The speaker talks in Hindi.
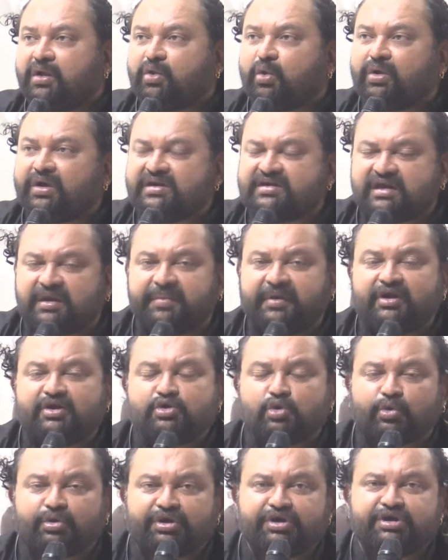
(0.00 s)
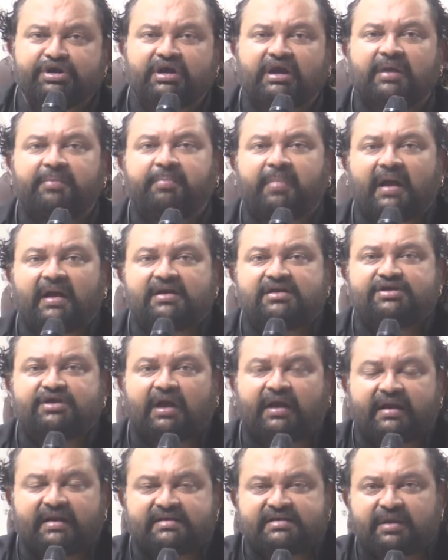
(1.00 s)
तो किसी भी ज्योतिषी के पास
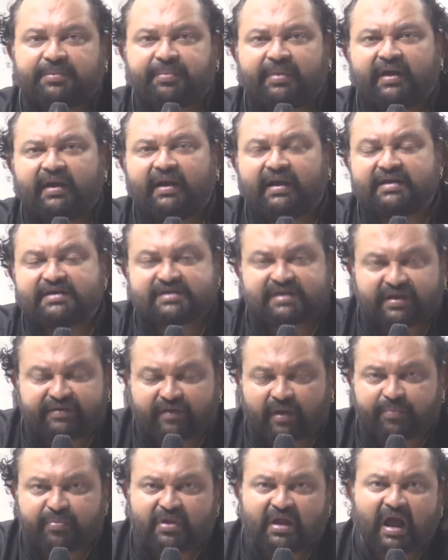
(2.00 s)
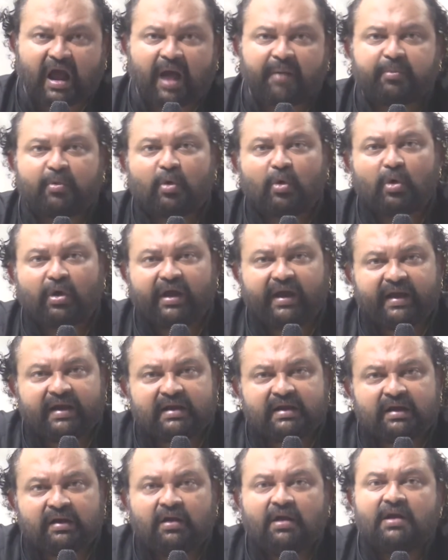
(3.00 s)
जाने से पहले सिर्फ अपने आप को
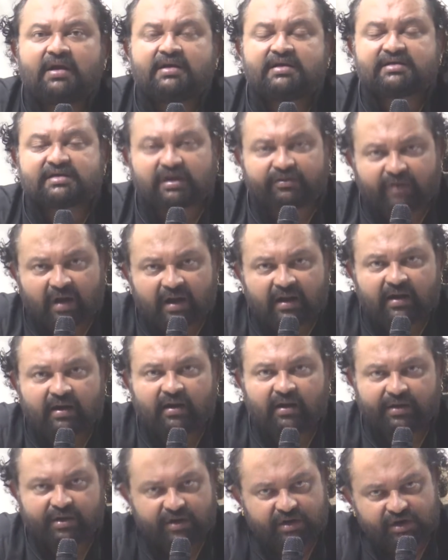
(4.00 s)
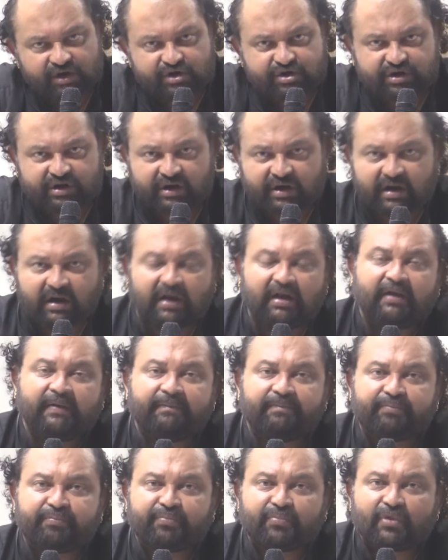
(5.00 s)
एक सवाल कीजिएगा
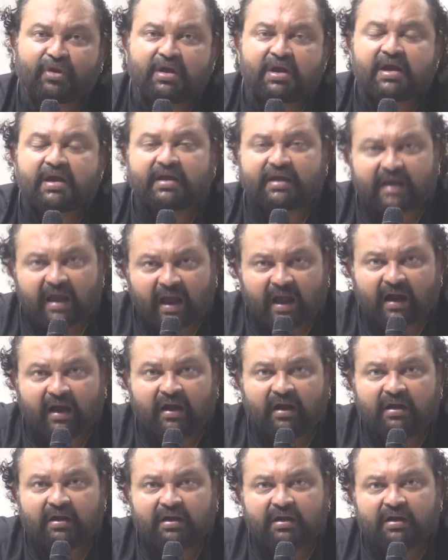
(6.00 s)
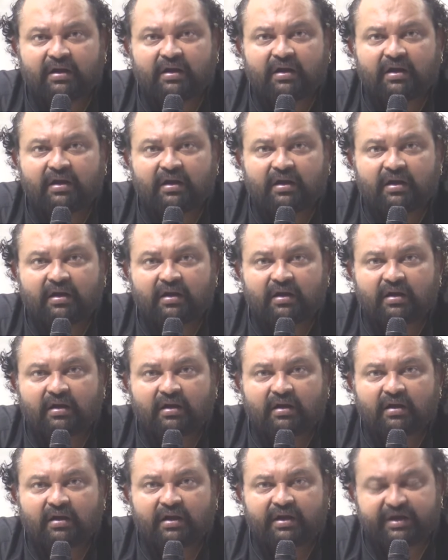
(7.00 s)
क्या
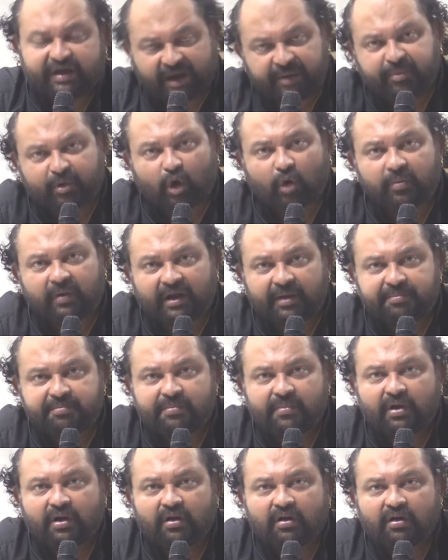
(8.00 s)
ये प्रॉब्लम